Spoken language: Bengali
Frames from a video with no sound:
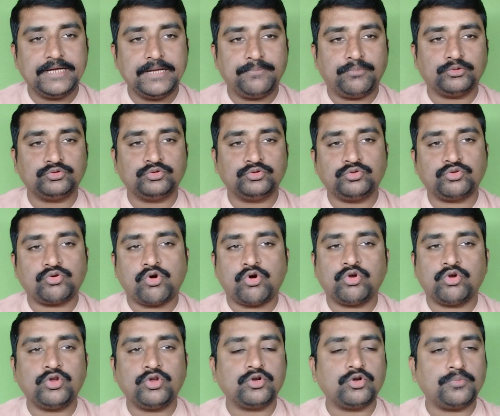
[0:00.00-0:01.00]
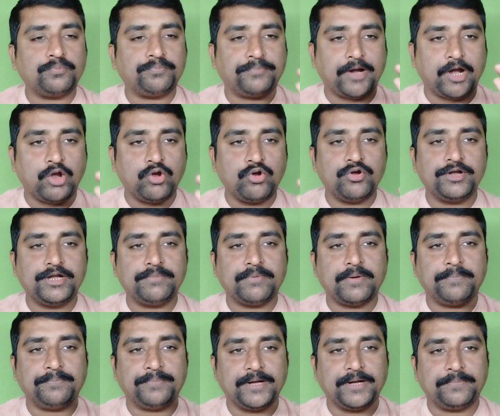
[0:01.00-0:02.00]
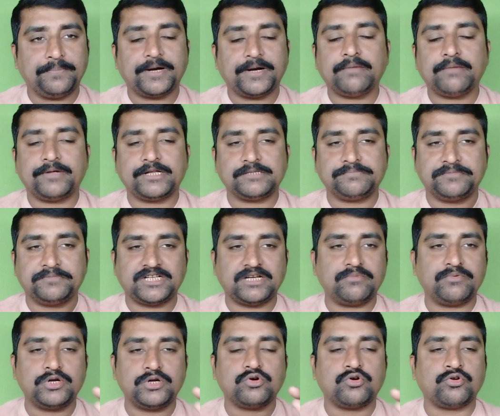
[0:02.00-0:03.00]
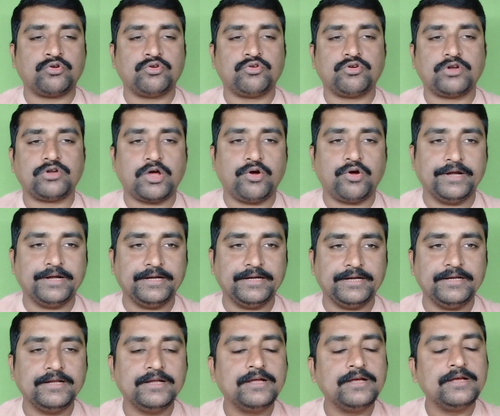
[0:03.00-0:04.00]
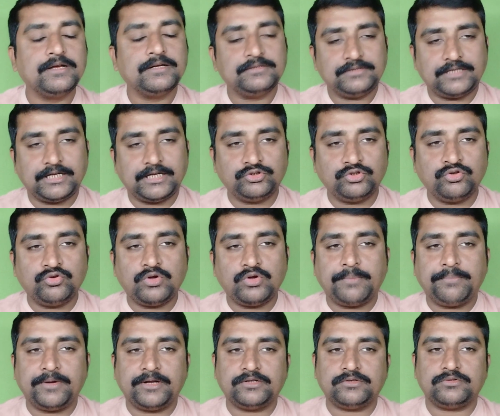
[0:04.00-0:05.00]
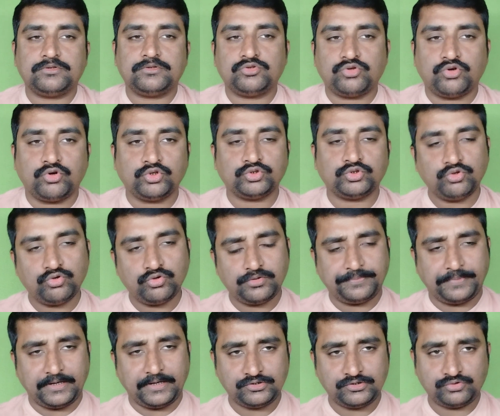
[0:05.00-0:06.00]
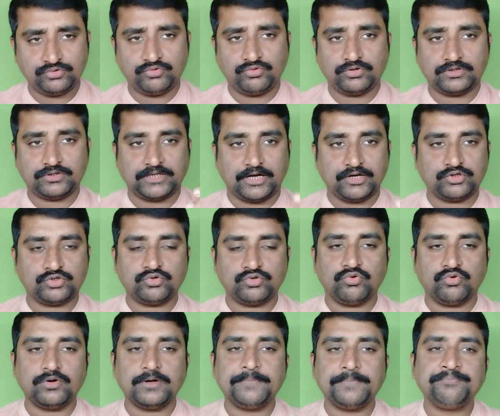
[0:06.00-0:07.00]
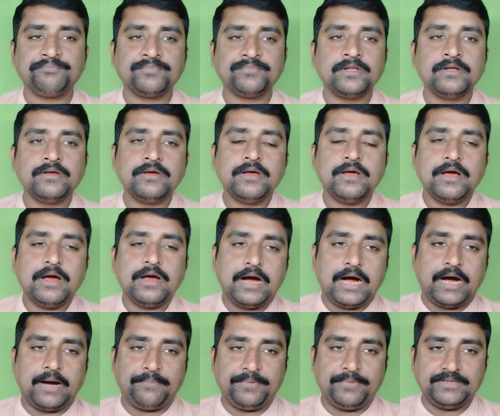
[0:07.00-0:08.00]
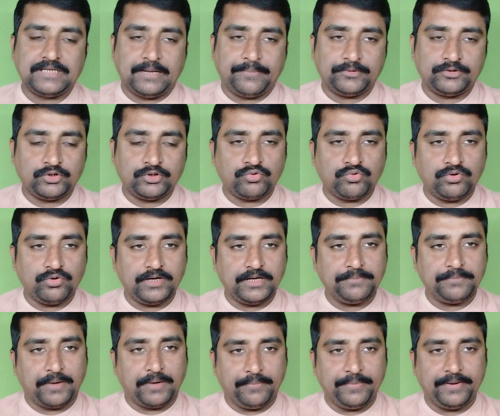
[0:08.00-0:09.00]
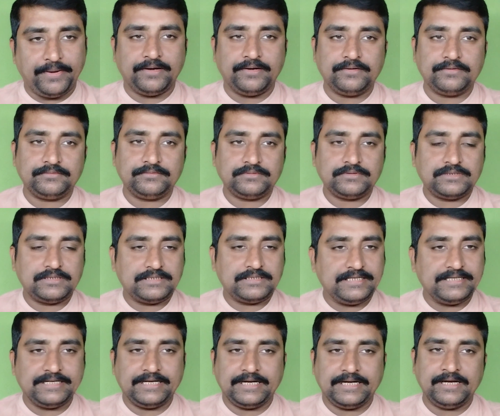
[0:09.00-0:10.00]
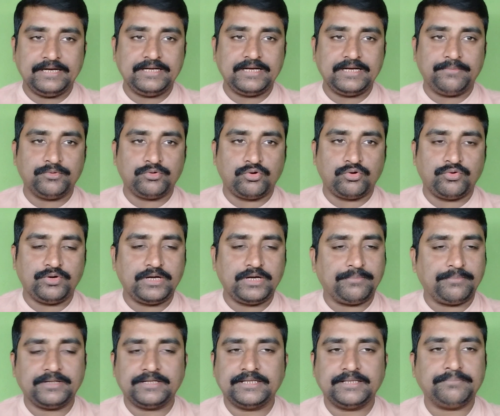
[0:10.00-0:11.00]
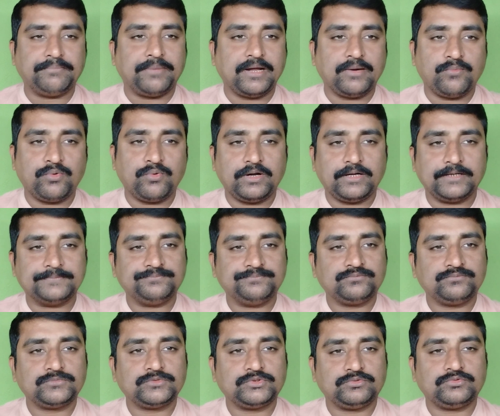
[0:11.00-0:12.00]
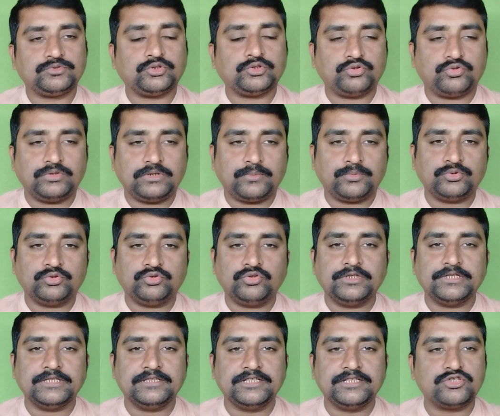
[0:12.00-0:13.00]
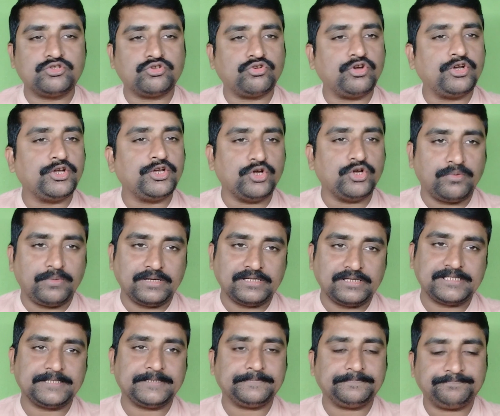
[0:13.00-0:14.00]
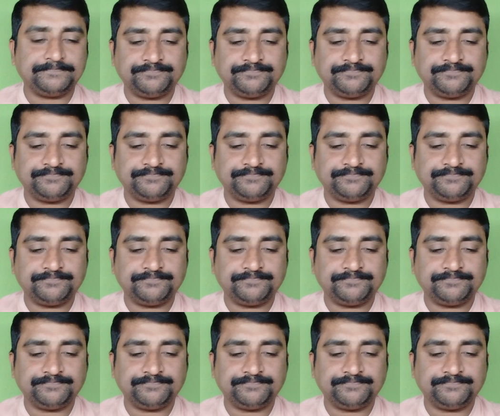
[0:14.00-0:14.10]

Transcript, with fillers: এ পর্যন্ত কখনোই কোনো প্রায়োরিটি বা প্রেফার বা স্পেশাল বলে গণ্য করা হয়নি তার জন্য আপনার ছশো হোক পাঁচশো হোক চারশো আপনি যে আবেদন করলেই পাবেন সেই গ্যারেন্টি আমি কখনোই আপনাকে দিতে পারবো না যতক্ষণ না পর্যন্ত নির্দিষ্ট কোনো নিয়ম আছে